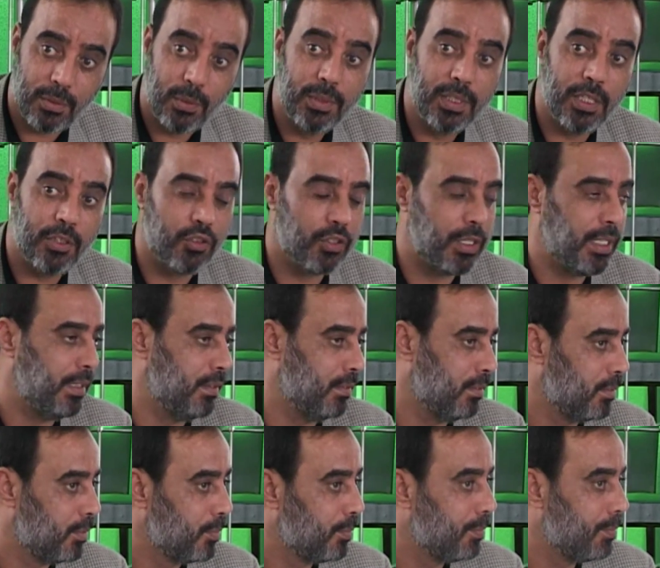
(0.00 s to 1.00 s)
unterscheiden.
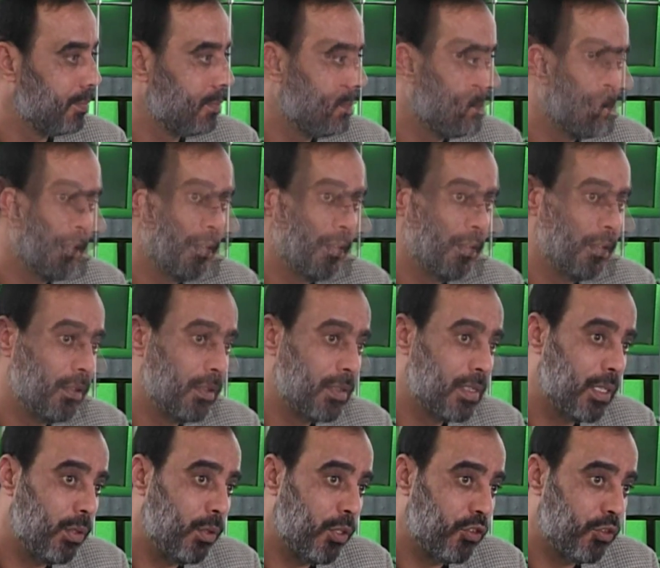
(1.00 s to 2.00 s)

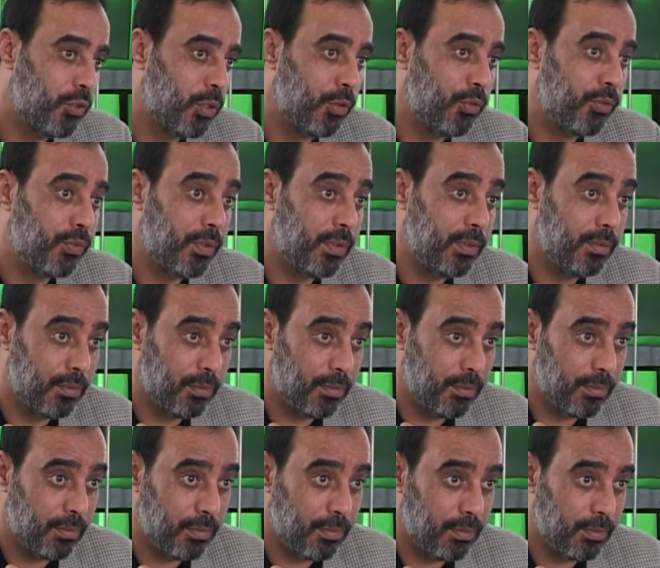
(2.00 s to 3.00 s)

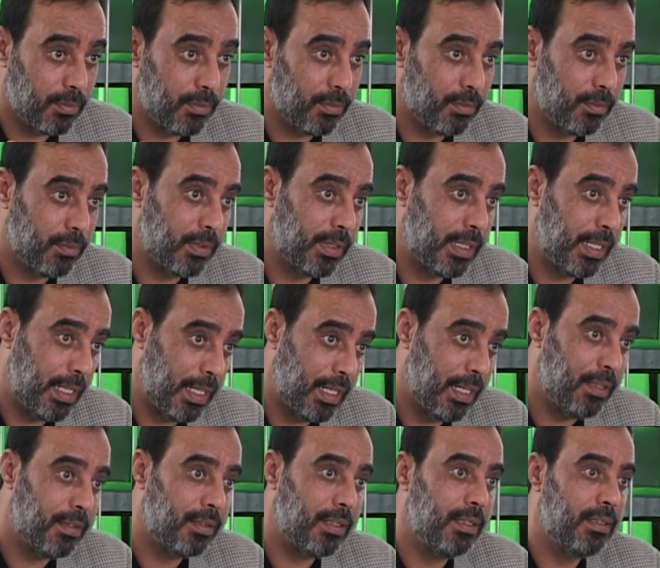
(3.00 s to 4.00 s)

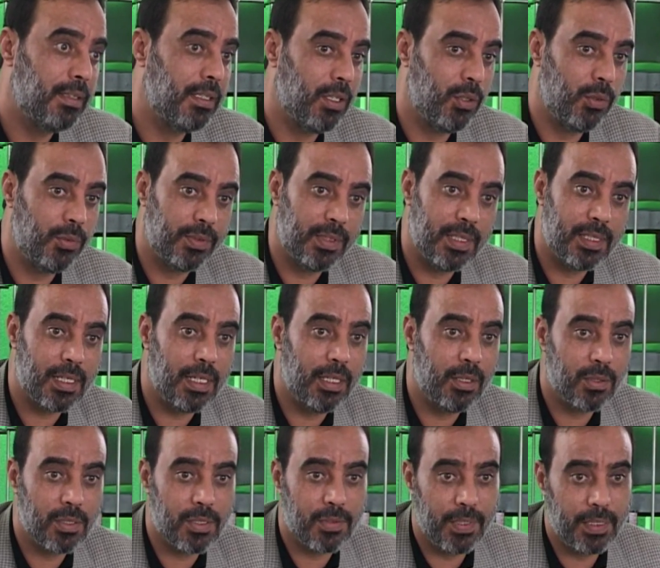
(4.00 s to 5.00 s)
Sauerstoffgehalt in der Luft ist
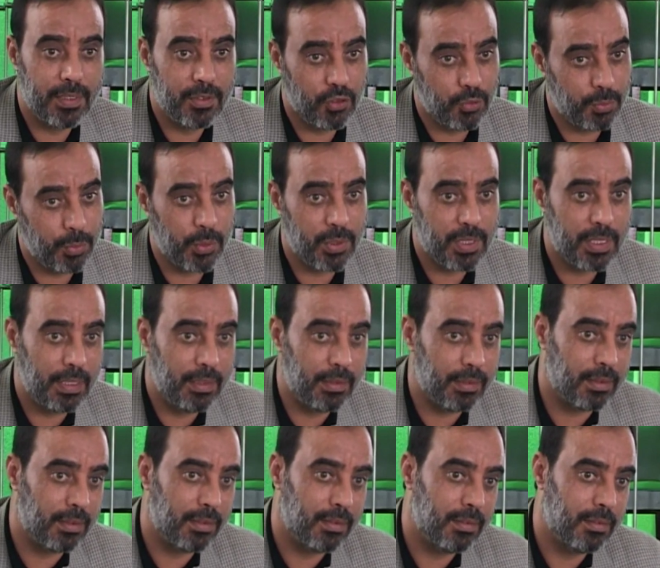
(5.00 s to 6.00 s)
21
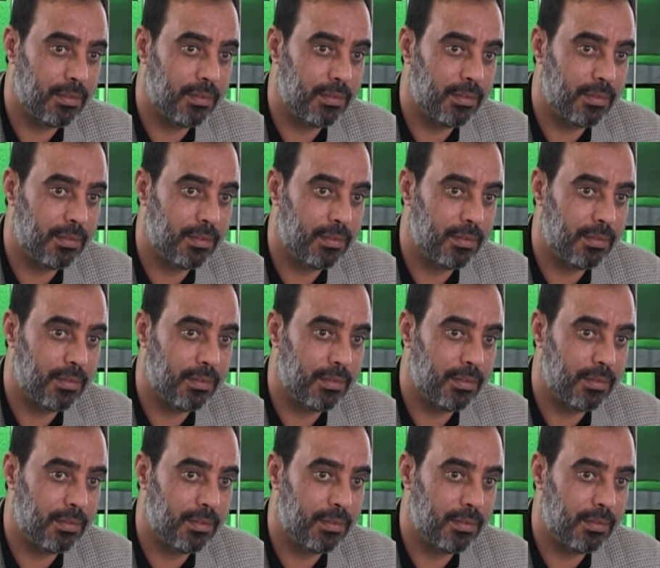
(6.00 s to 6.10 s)
Prozent.